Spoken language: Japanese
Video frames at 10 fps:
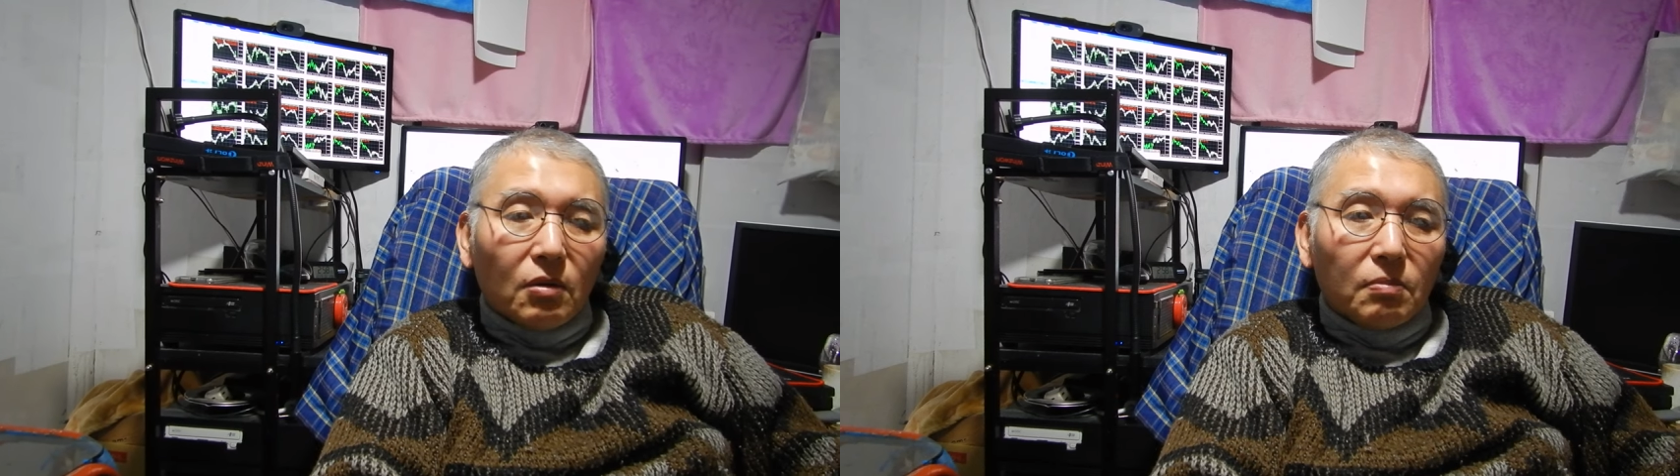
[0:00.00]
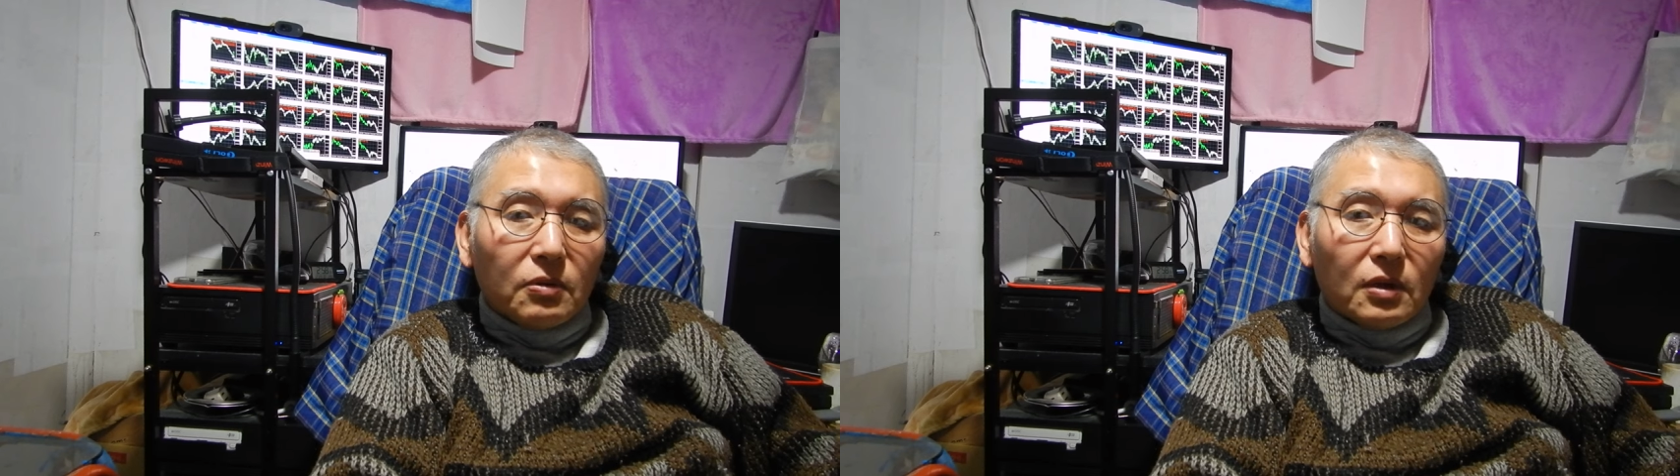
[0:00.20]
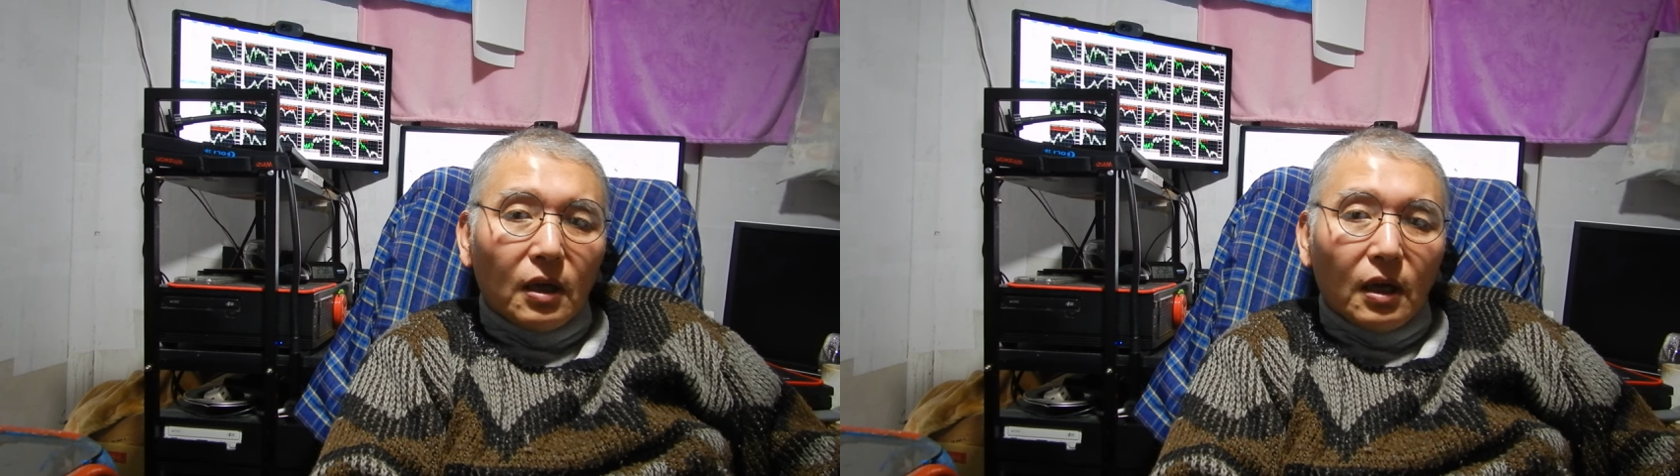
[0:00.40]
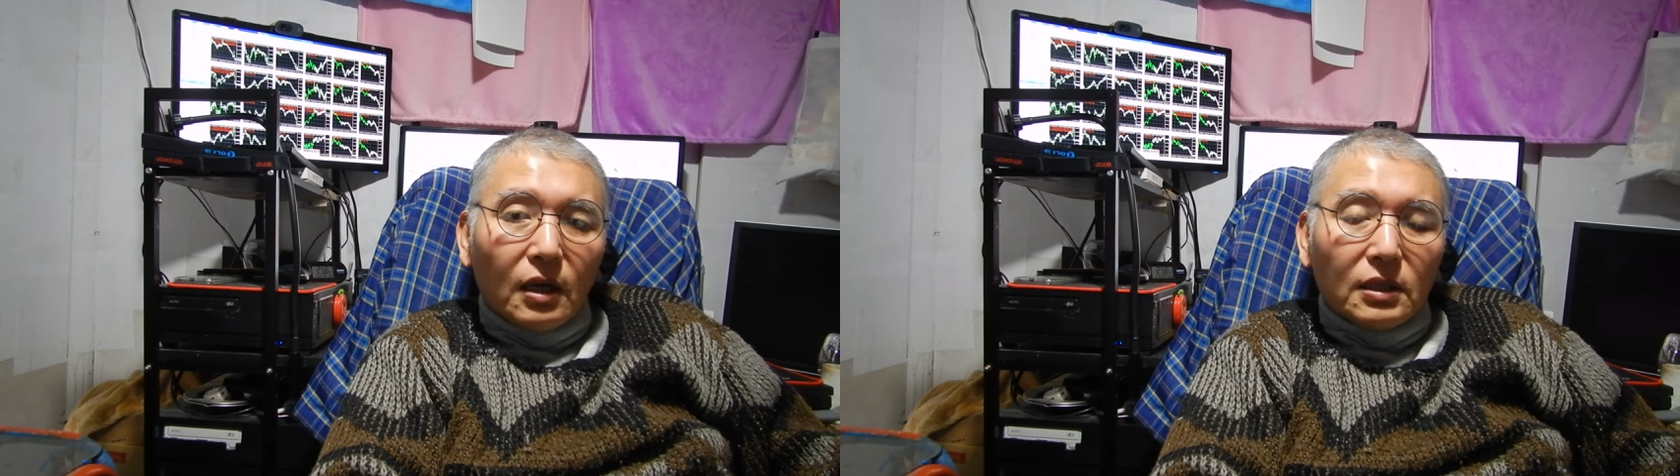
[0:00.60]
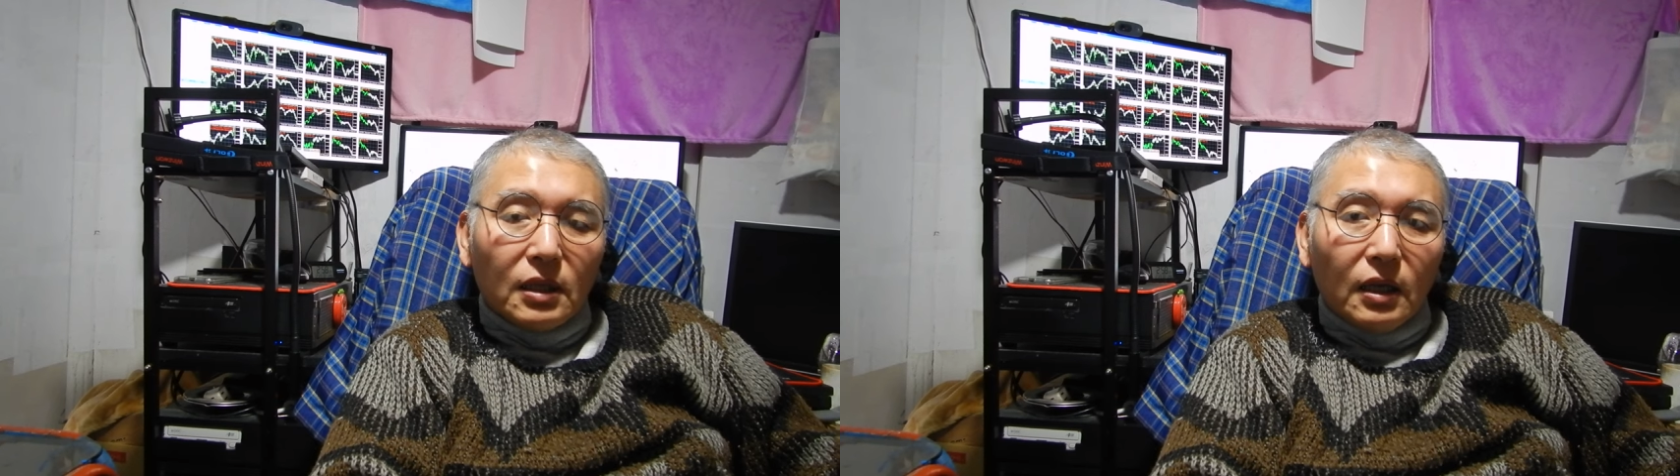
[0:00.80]
コンピューター
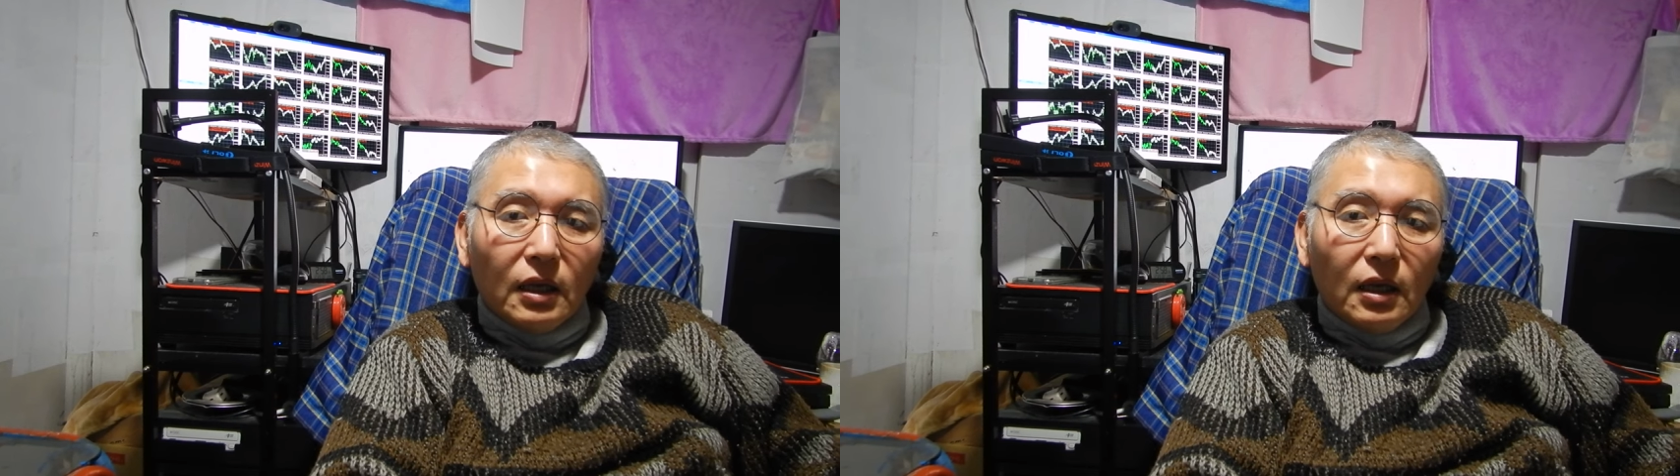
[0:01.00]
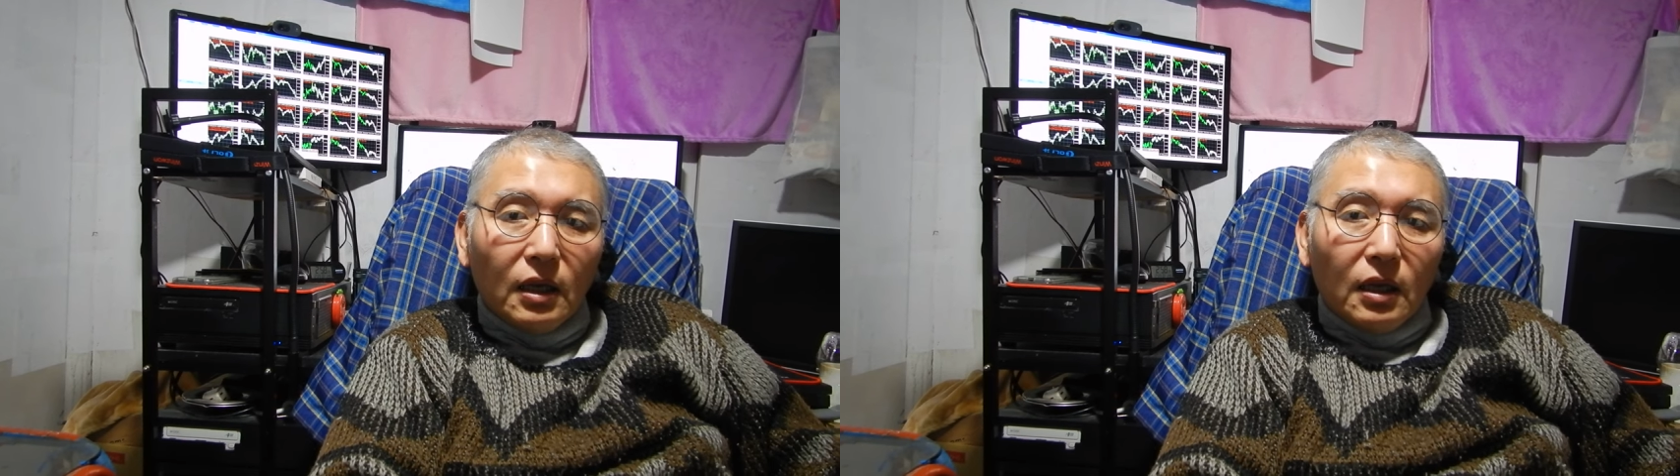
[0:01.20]
化したね。